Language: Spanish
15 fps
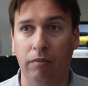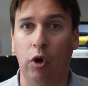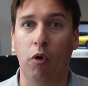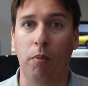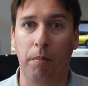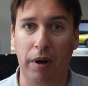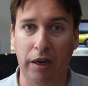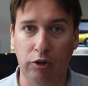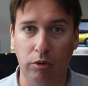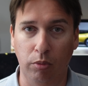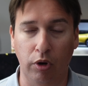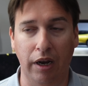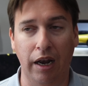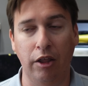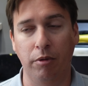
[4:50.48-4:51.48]
completo,
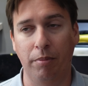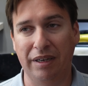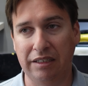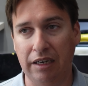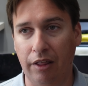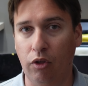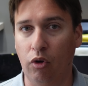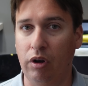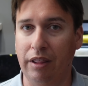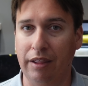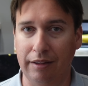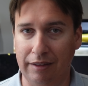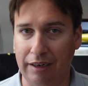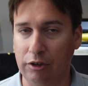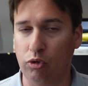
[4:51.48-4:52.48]
porque el año pasado el
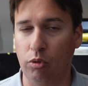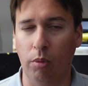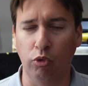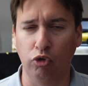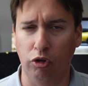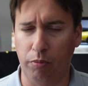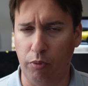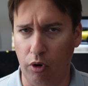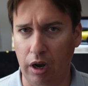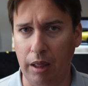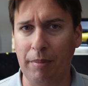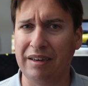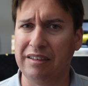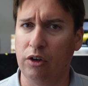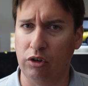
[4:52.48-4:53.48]
ID3 tuvo muchos
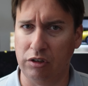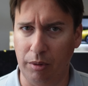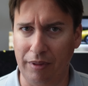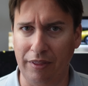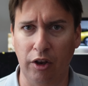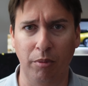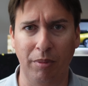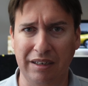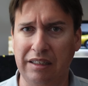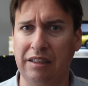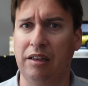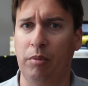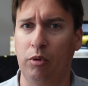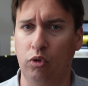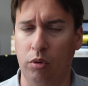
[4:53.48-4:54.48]
problemas, aunque se vendieron
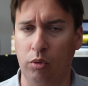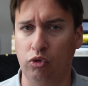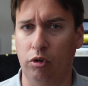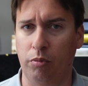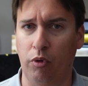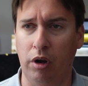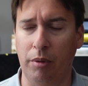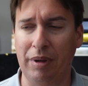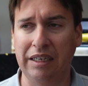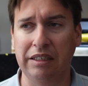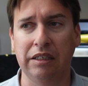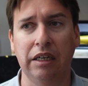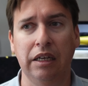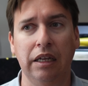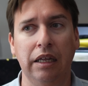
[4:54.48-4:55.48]
bastante, pero tuvo muchos
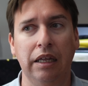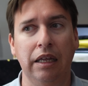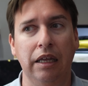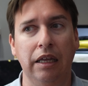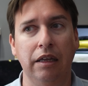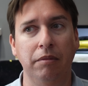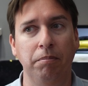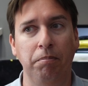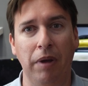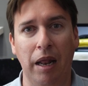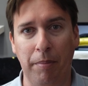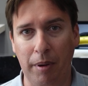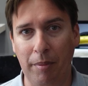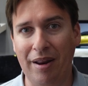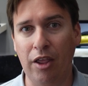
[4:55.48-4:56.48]
problemas,
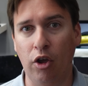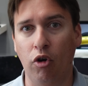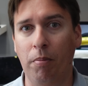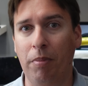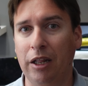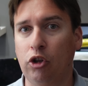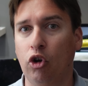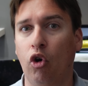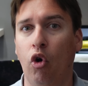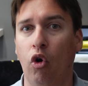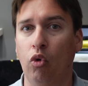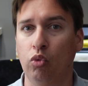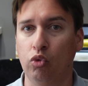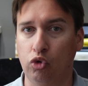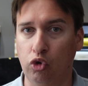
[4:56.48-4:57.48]
el primer año completo
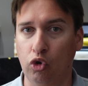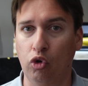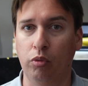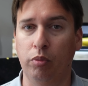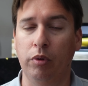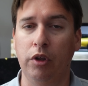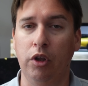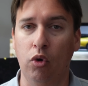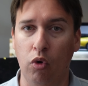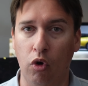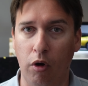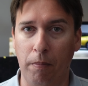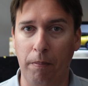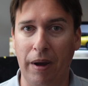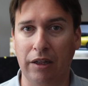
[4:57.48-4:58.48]
con un sub y un
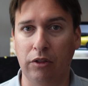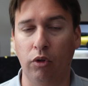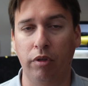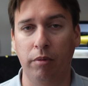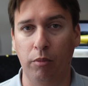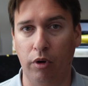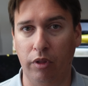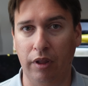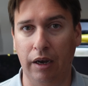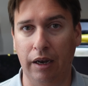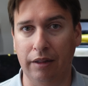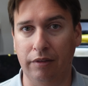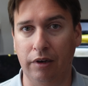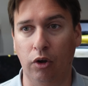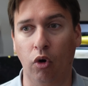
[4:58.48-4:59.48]
compacto 100%
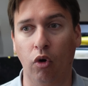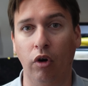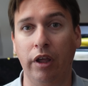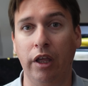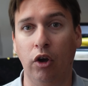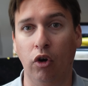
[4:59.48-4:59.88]
eléctrico y